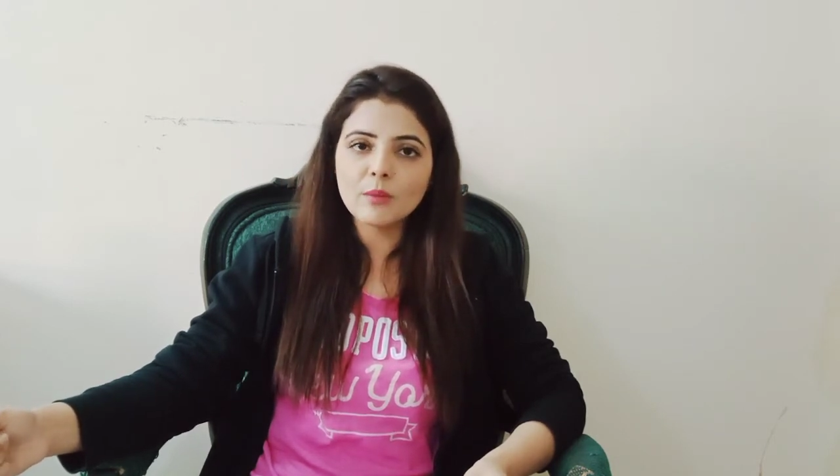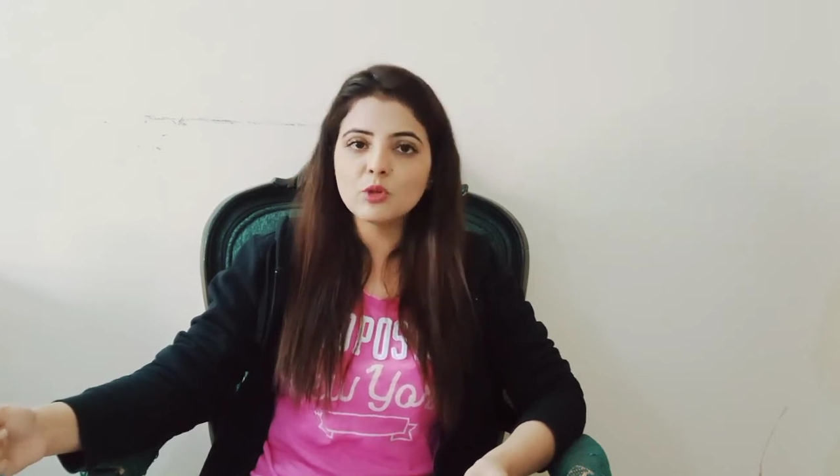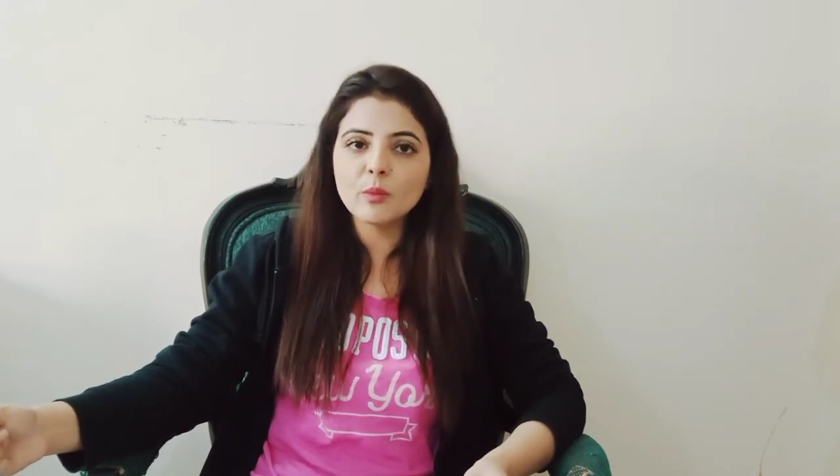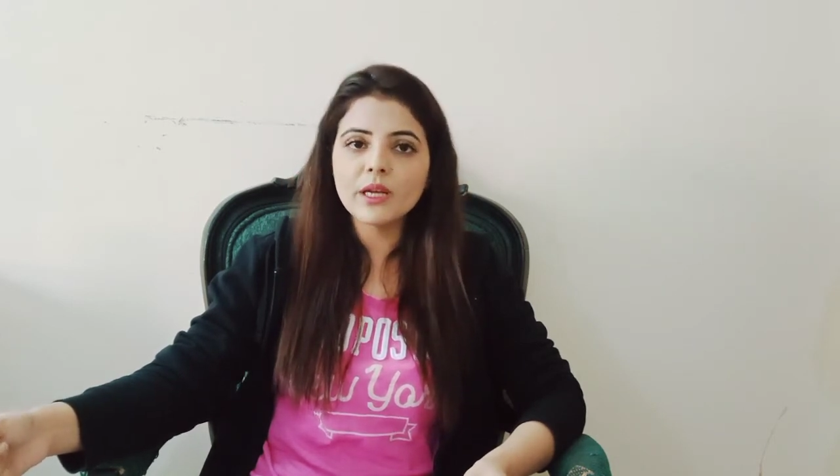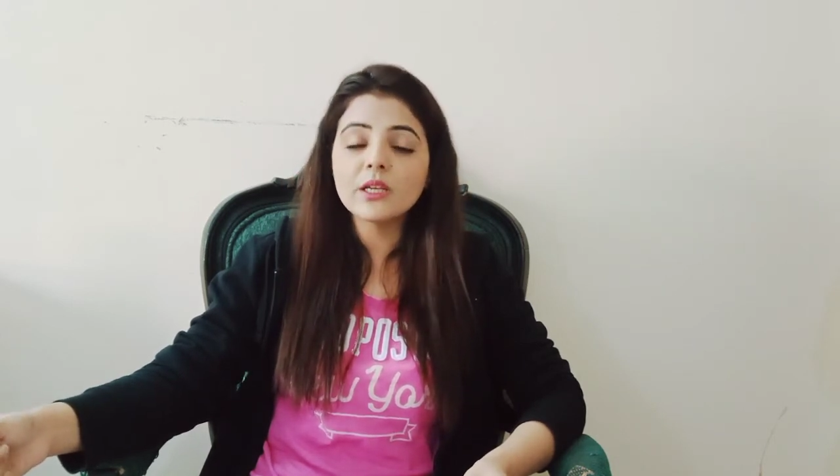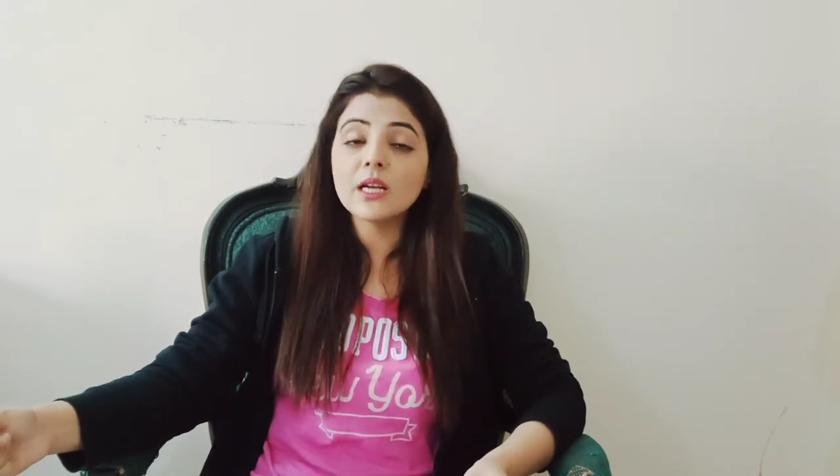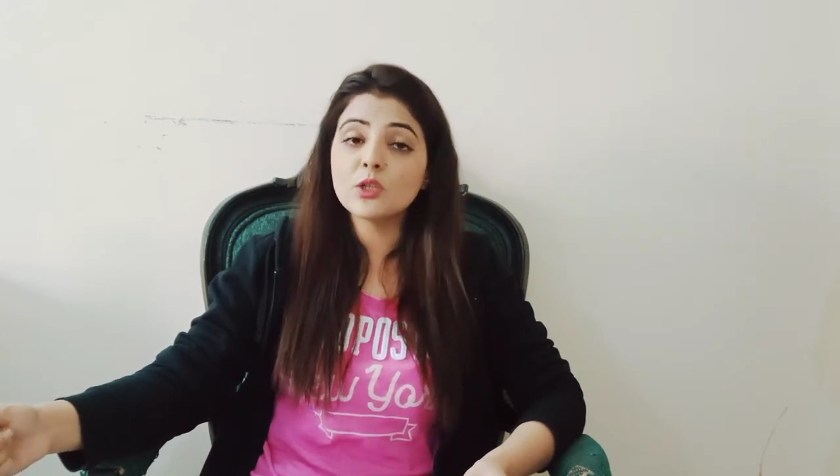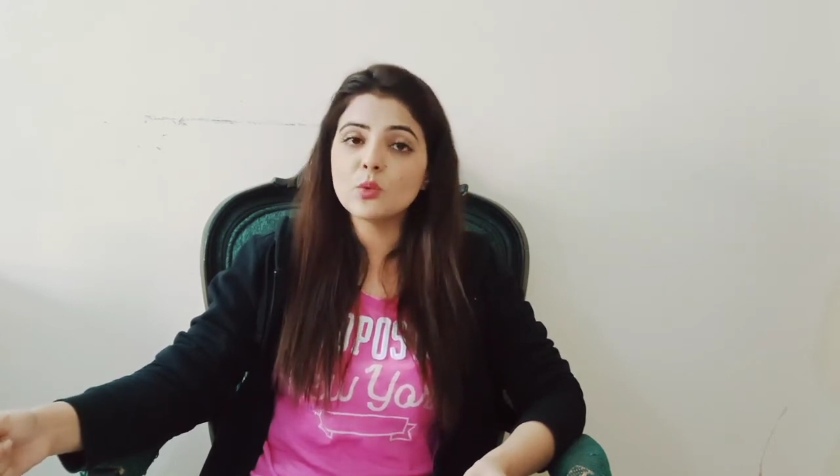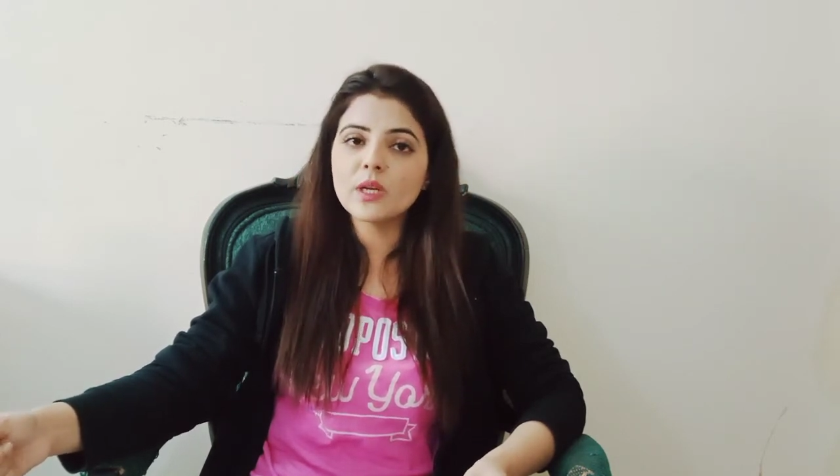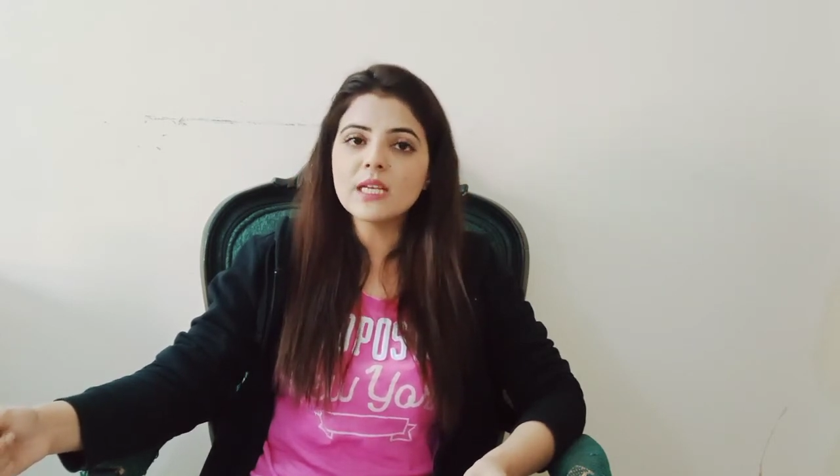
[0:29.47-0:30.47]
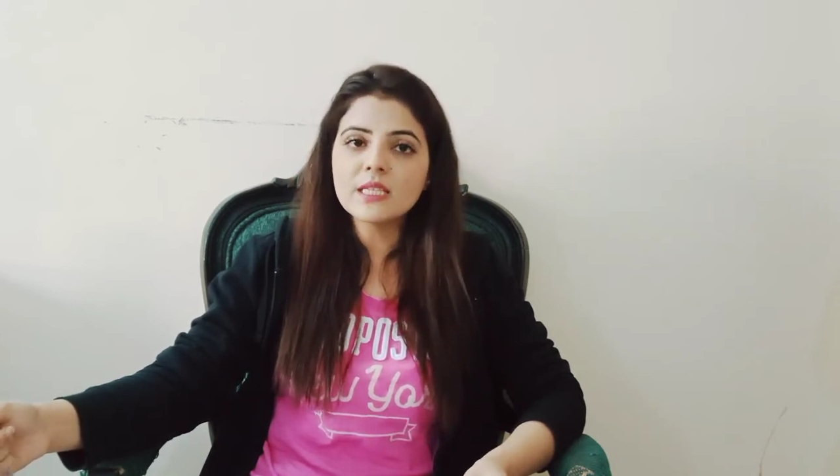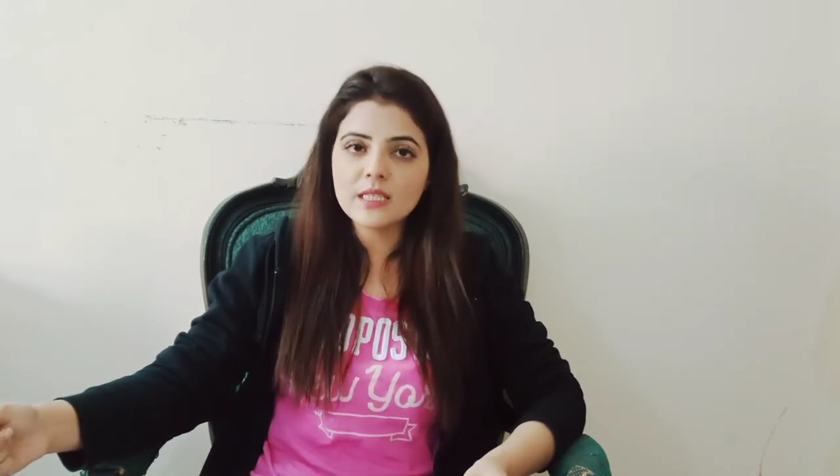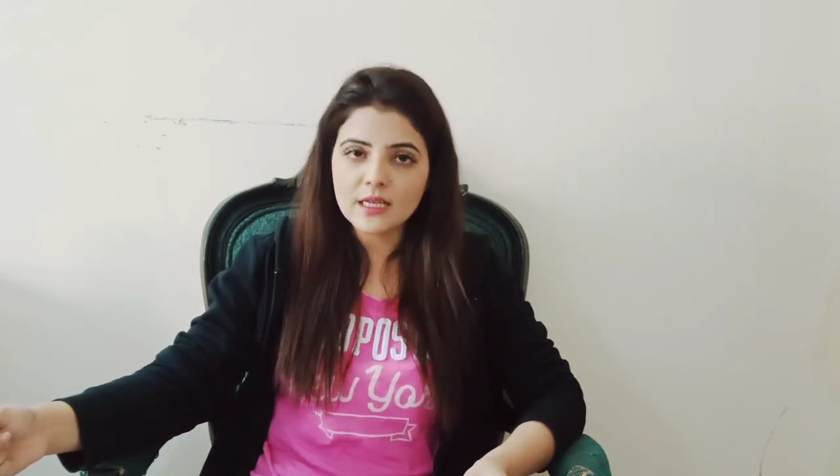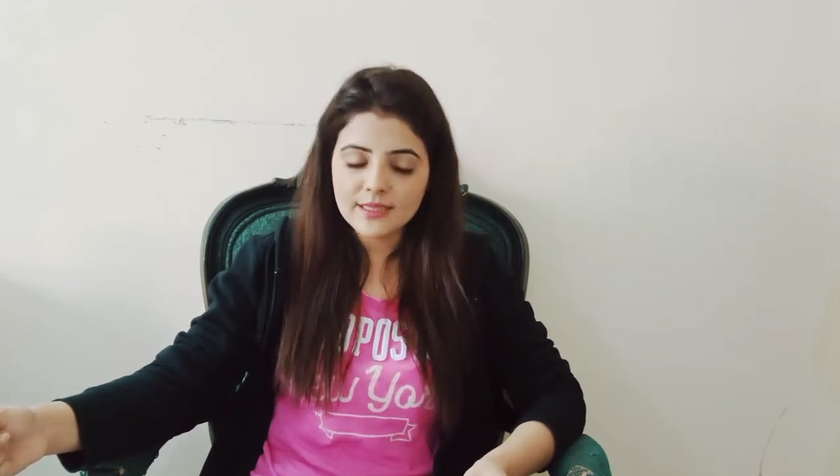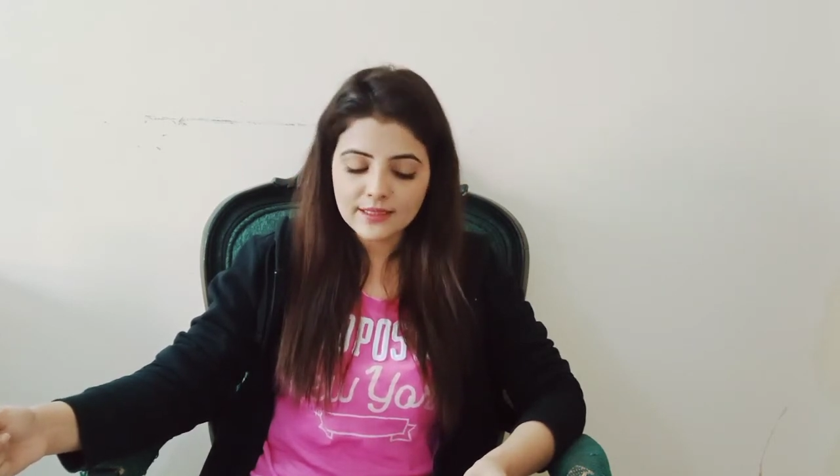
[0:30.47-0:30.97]
आप दुबई या यू
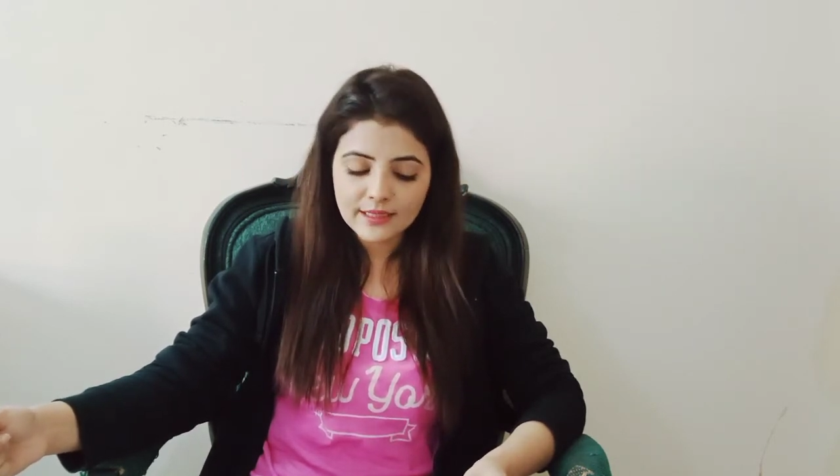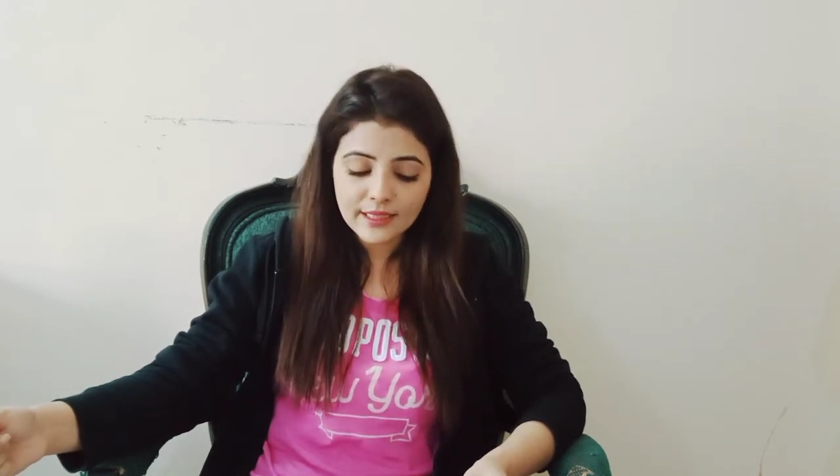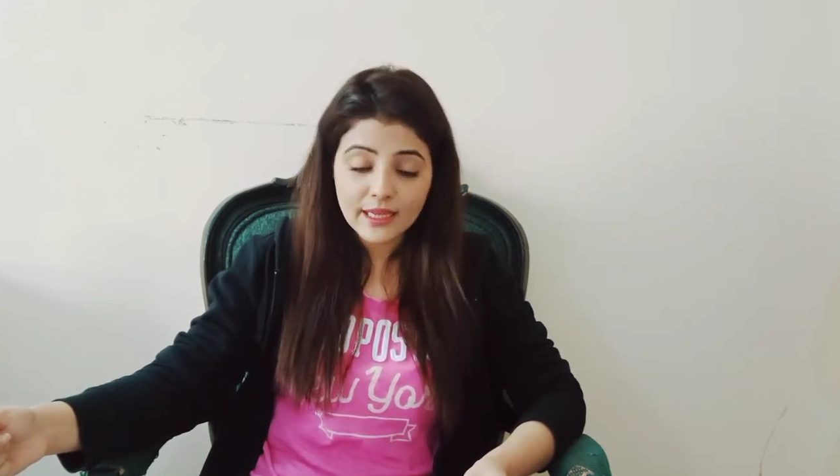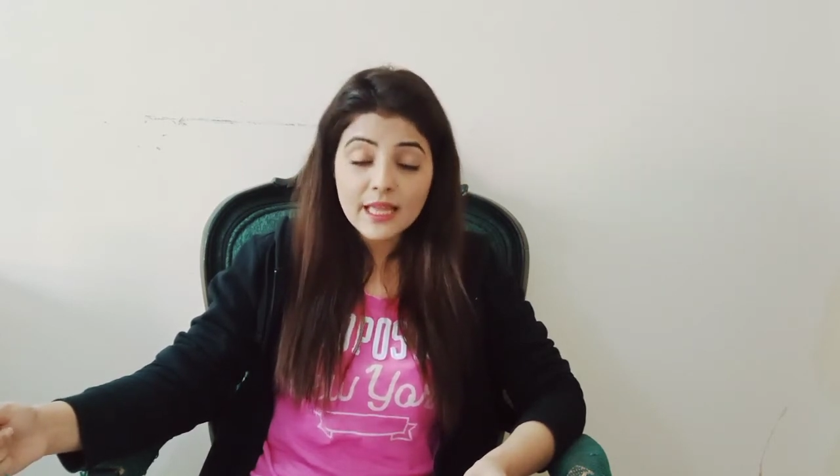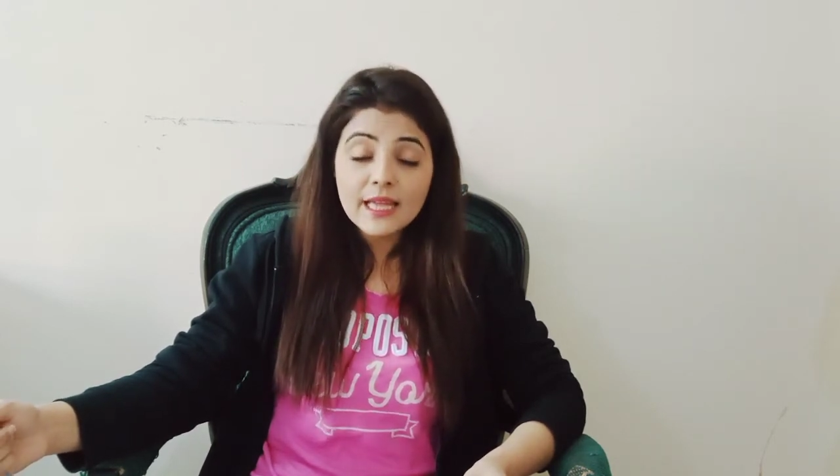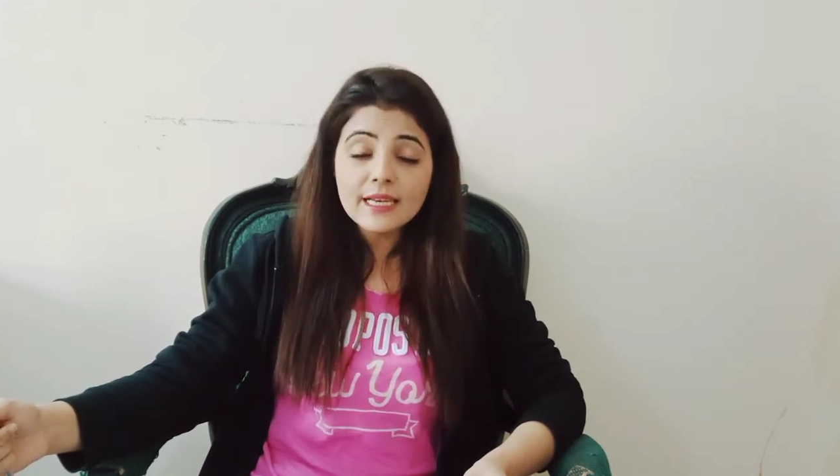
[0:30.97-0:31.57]
जा सकते हैं